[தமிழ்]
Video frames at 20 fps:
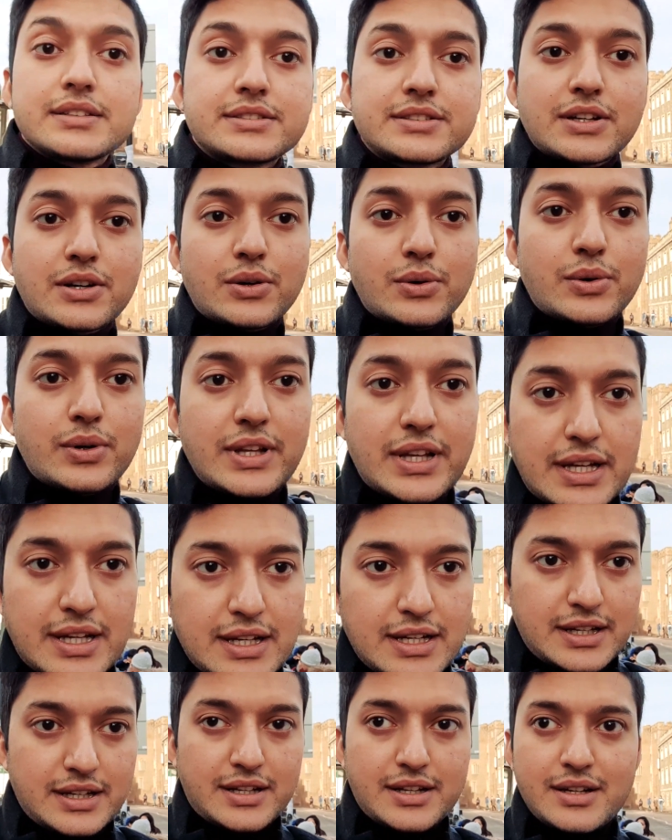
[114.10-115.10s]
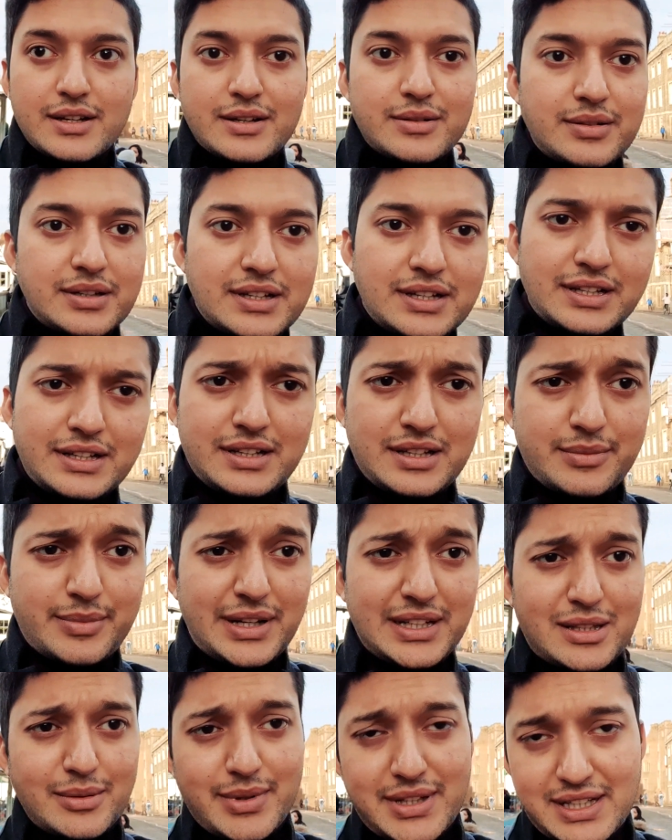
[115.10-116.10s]
ஸோ இங்கே இந்த
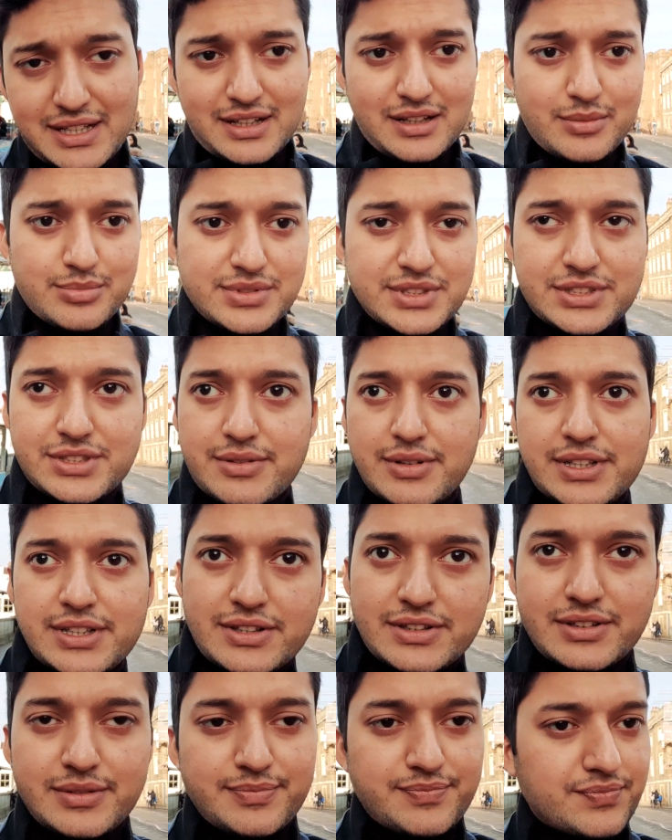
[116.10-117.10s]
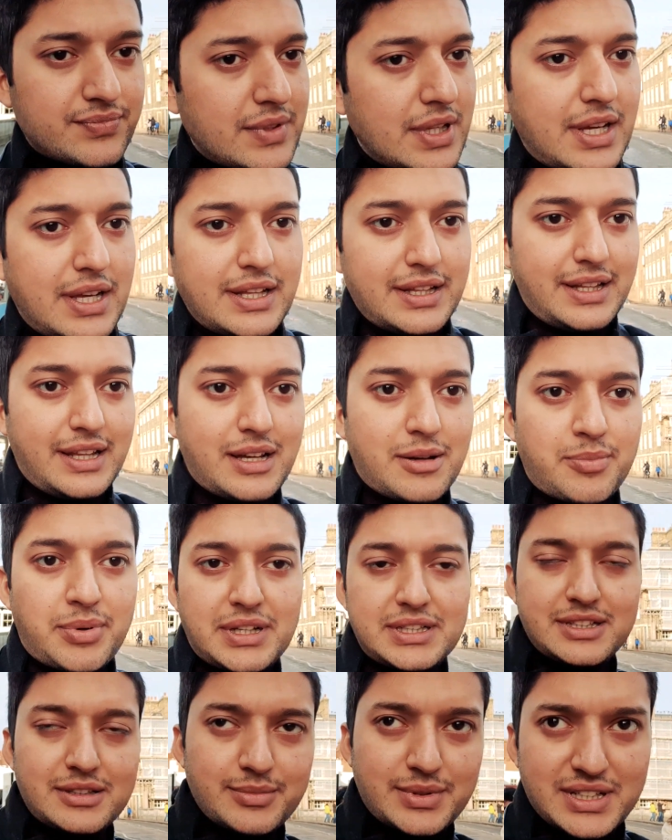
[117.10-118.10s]
மேத்தமெட்டிக்கல் பிரிட்ஜ்க்கு வந்தோம் நீங்கள்
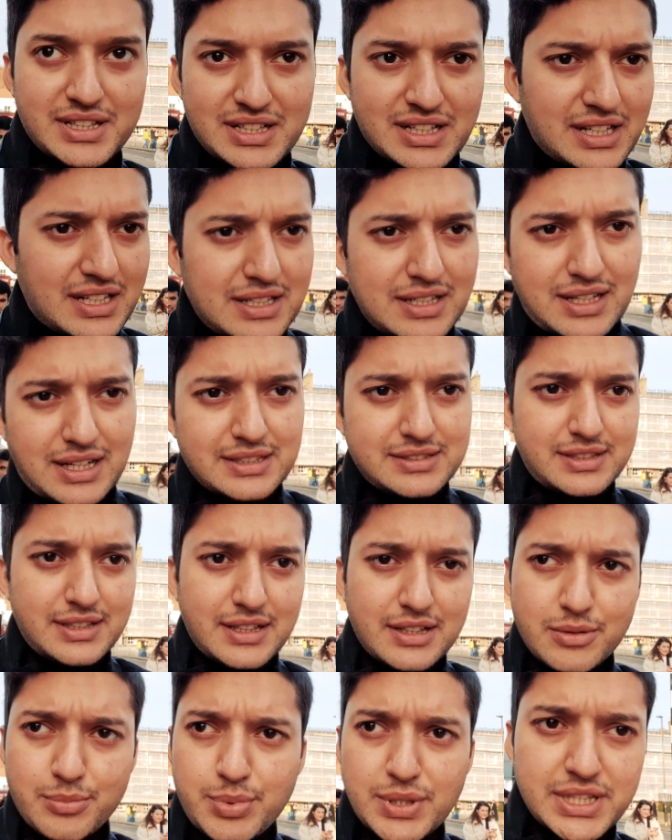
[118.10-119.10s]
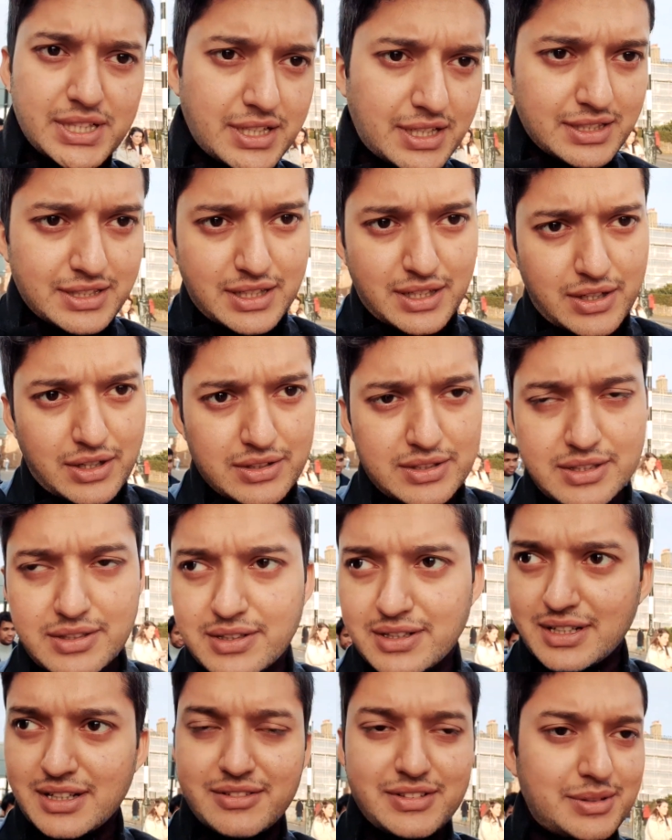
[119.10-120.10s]
பார்த்தது மாதிரி தான் அசிங்கம் பட்டான்
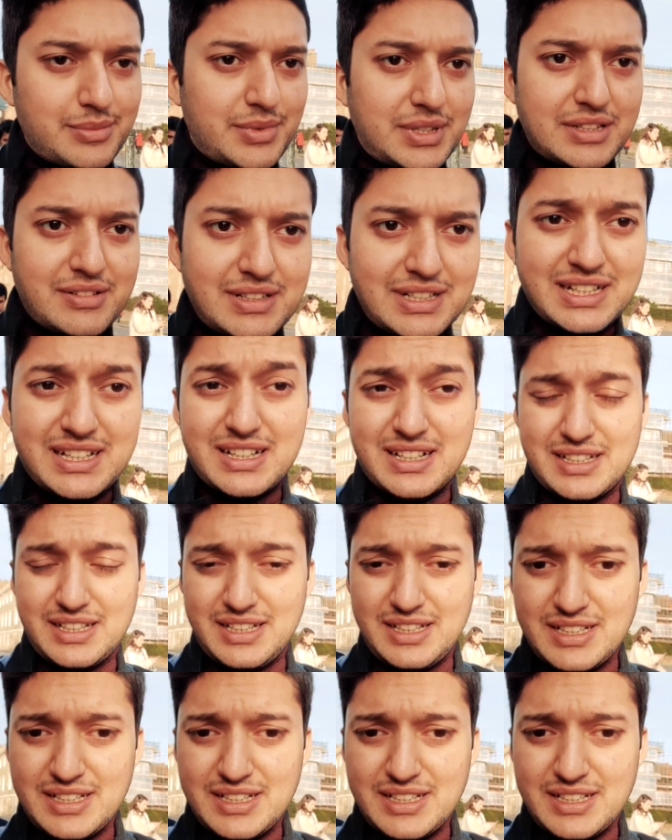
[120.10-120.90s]
ஆட்டோக்கா அந்த மாதிரி தான் கதை